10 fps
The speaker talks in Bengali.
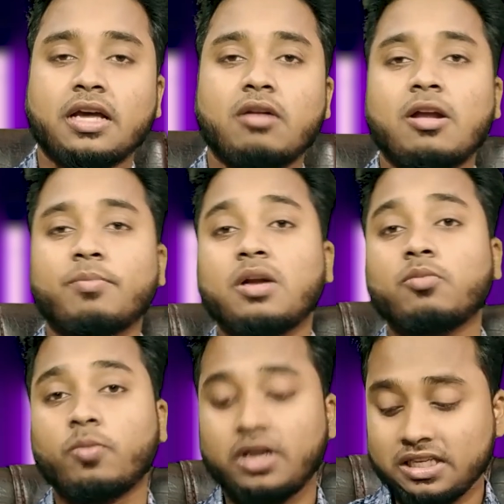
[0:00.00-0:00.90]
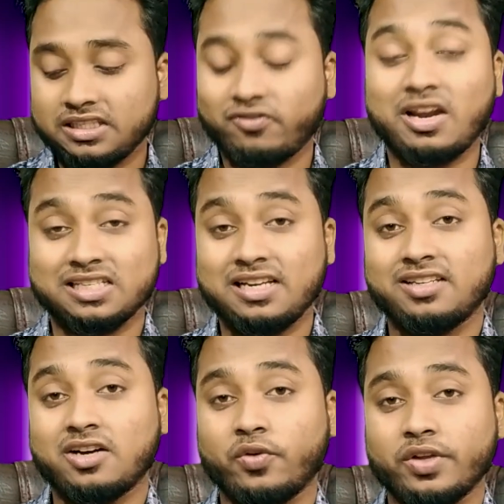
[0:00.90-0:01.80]
কারণ আপনার মোবাইলের যে ফ্ল্যাশ
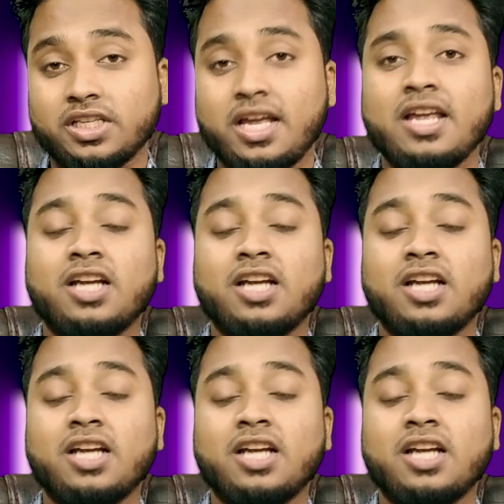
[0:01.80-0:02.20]
লাইটটা রয়েছে